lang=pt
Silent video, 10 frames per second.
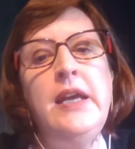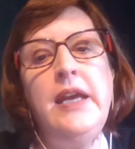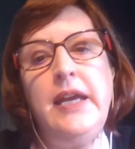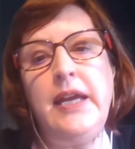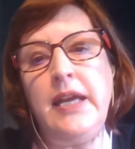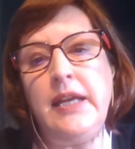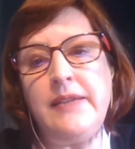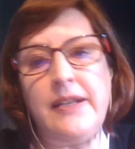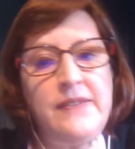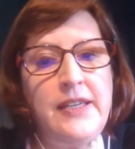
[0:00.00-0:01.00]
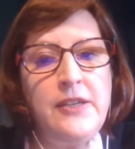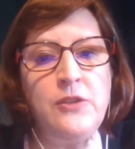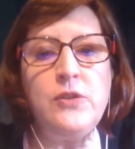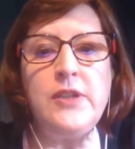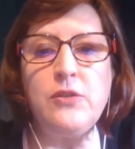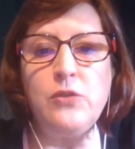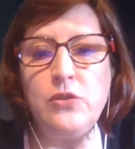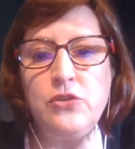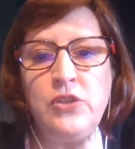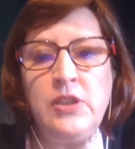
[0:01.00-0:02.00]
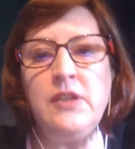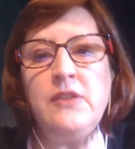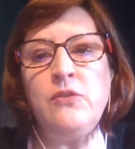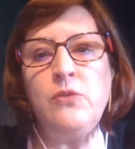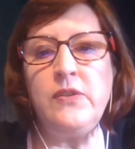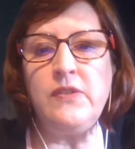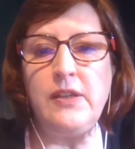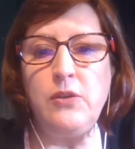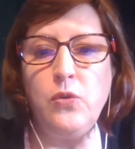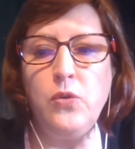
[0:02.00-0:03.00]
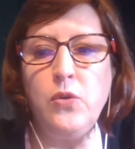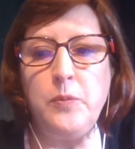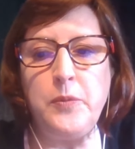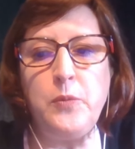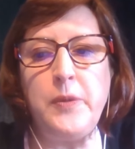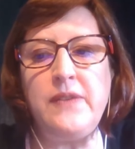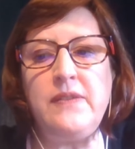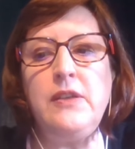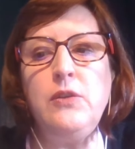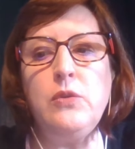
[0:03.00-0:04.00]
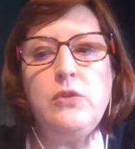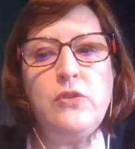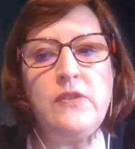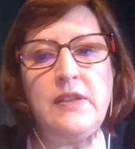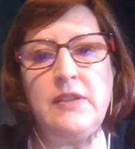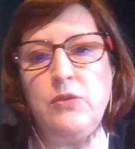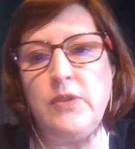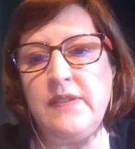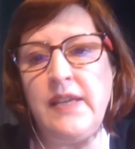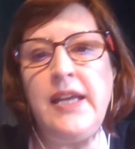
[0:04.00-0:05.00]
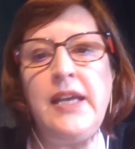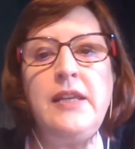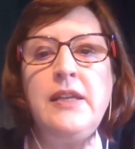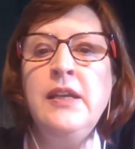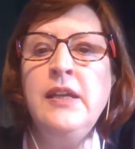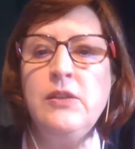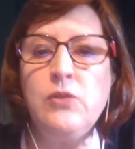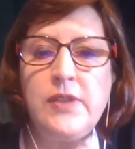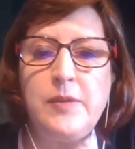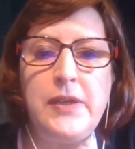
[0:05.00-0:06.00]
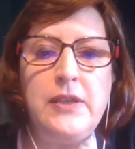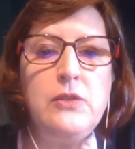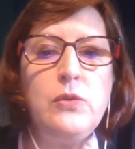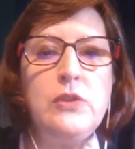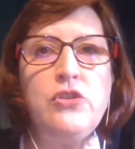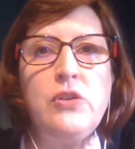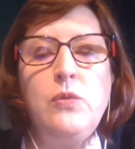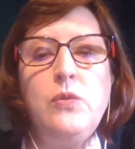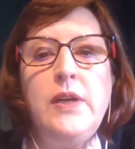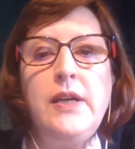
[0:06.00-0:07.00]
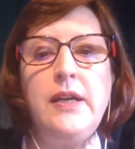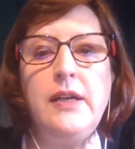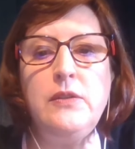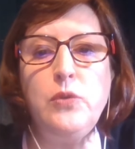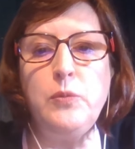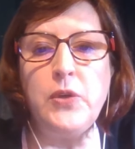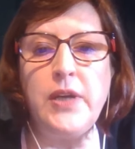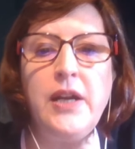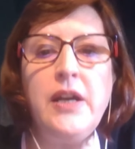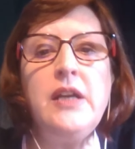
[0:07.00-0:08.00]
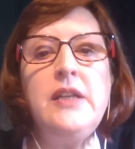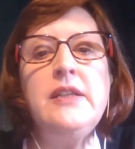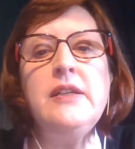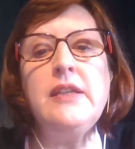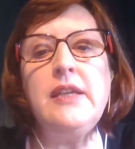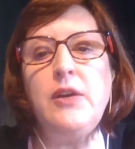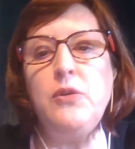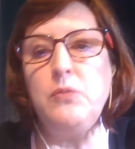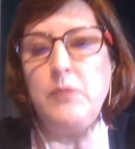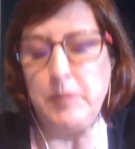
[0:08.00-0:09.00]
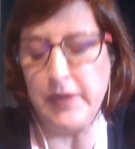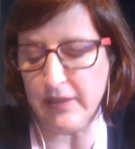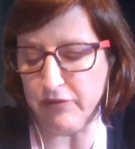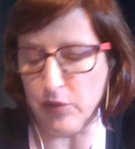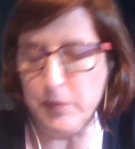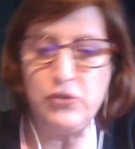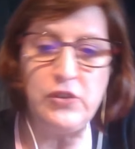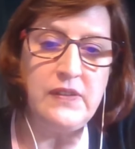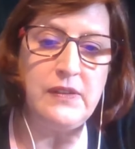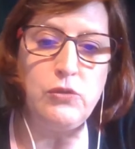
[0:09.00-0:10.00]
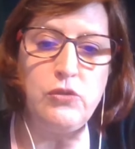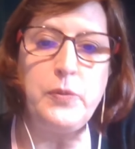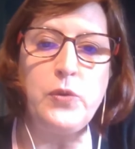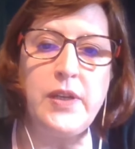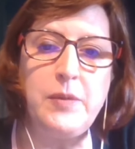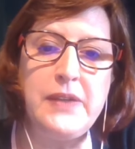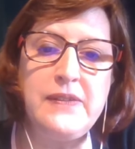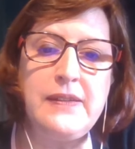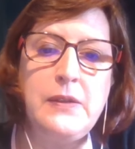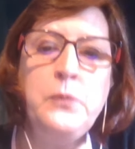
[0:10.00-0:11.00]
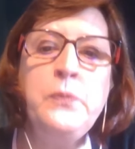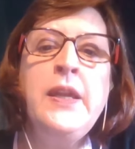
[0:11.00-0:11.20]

é, trazendo tecnologias do exterior para o Brasil, trouxe a D2L, Estou trabalhando hoje com a RoboGarden, que é uma plataforma de ensino de programação.